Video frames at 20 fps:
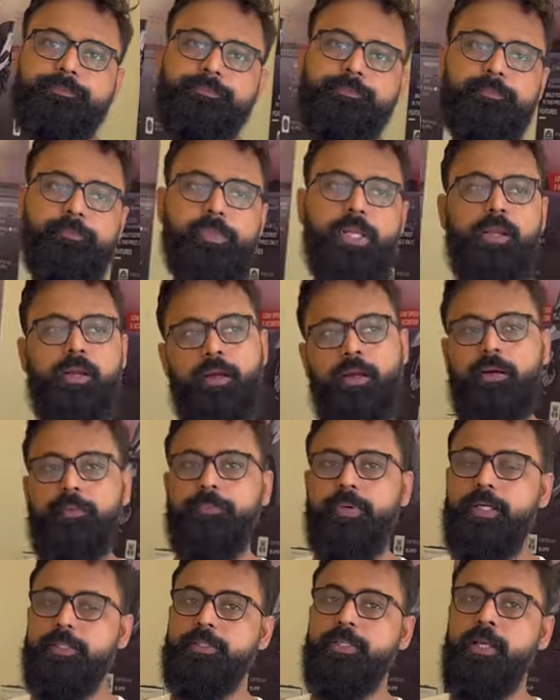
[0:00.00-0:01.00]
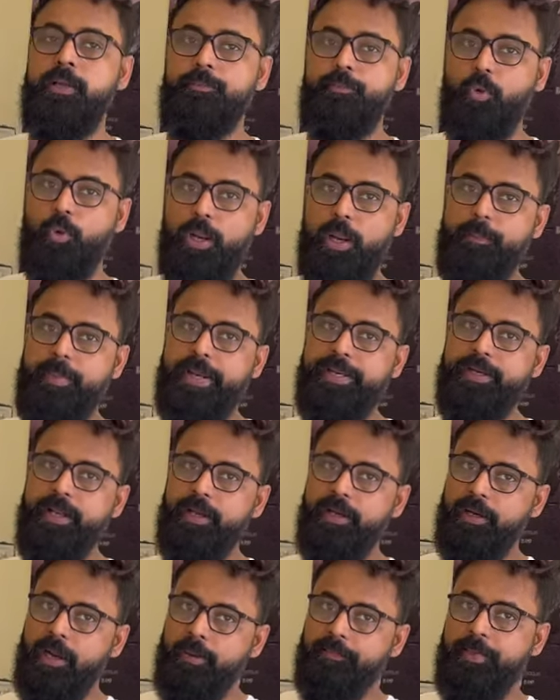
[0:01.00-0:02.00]
दो से तीन हाँ, रुपए और पूरे महीने
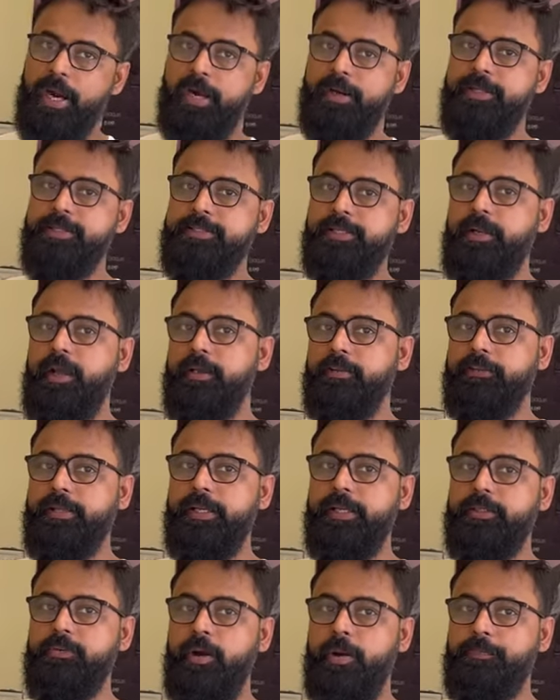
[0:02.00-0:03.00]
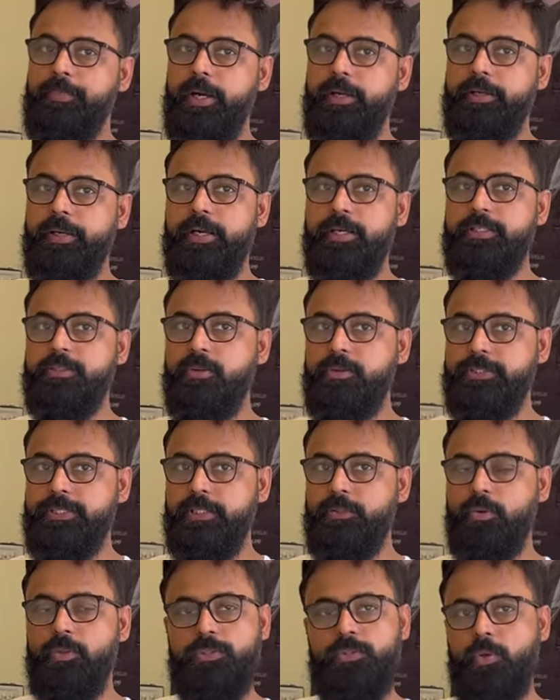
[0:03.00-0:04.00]
अगर आप गाड़ी चलाते हैं तो आपका डेढ़ सौ से
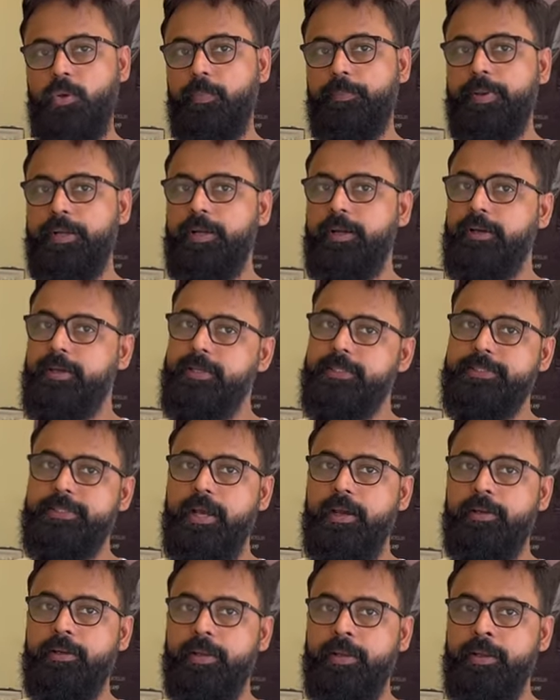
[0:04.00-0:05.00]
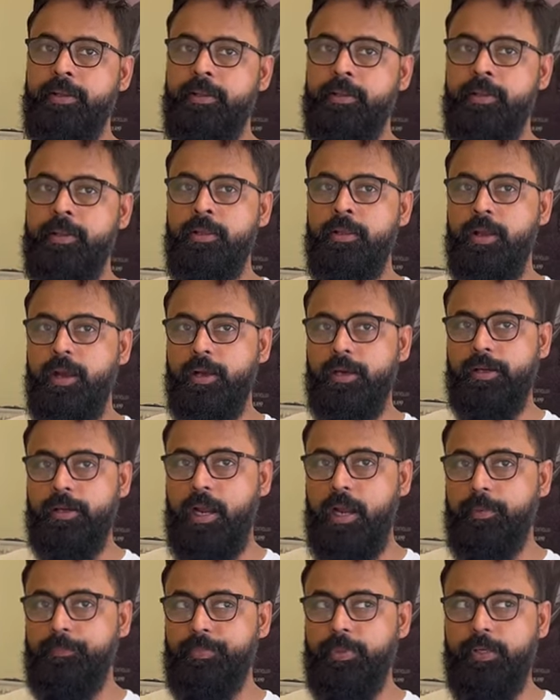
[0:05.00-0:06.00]
दो सौ रुपए का खर्चा आना है ठीक है अगर
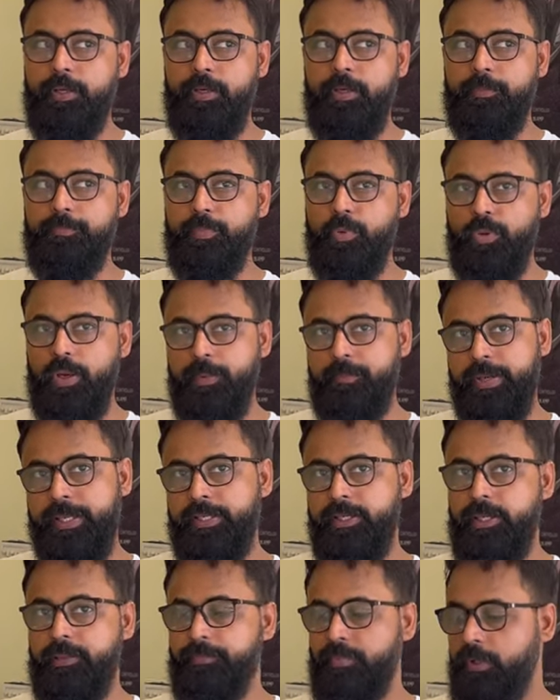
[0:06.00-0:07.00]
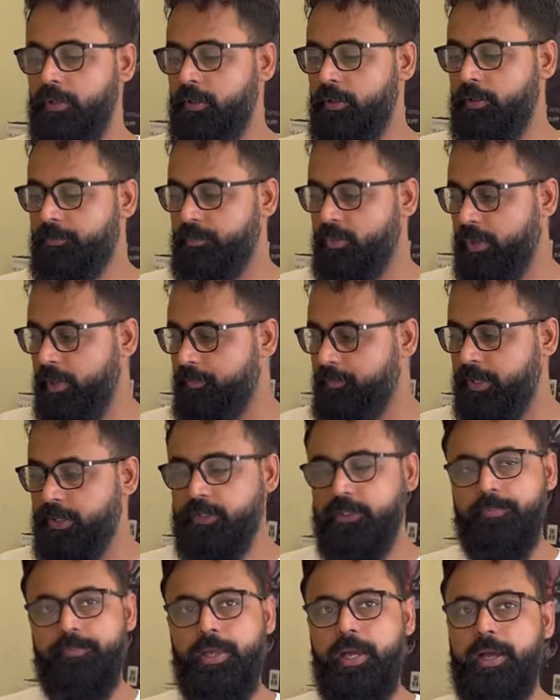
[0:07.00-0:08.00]
आप पूरे महीने पूरे
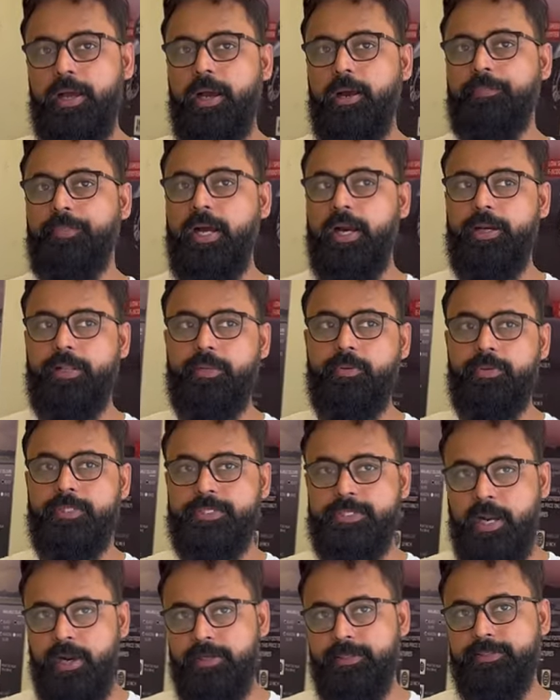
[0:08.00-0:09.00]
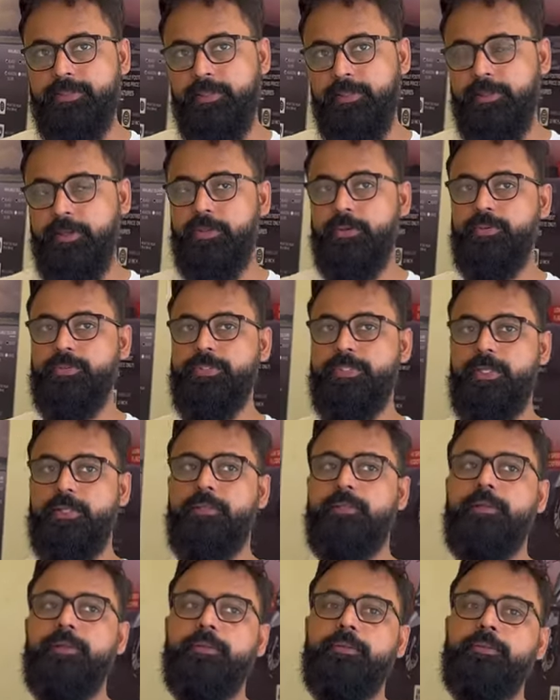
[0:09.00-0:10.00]
मंथ में आप गाड़ी को चार्ज करके यूज
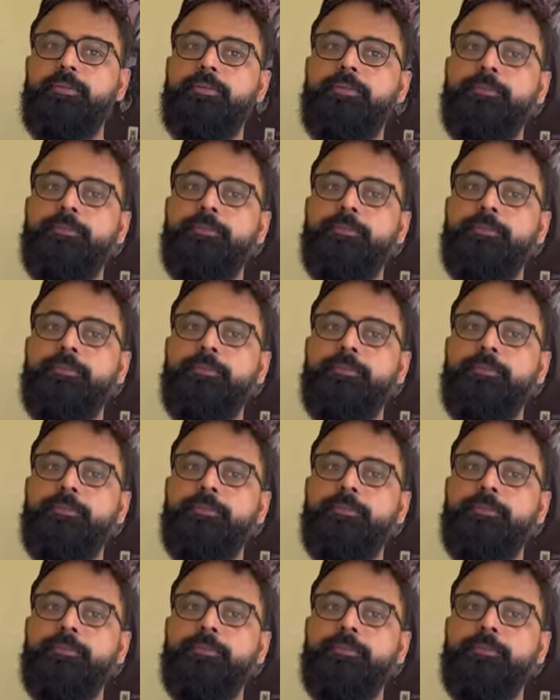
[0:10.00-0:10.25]
करते हैं तो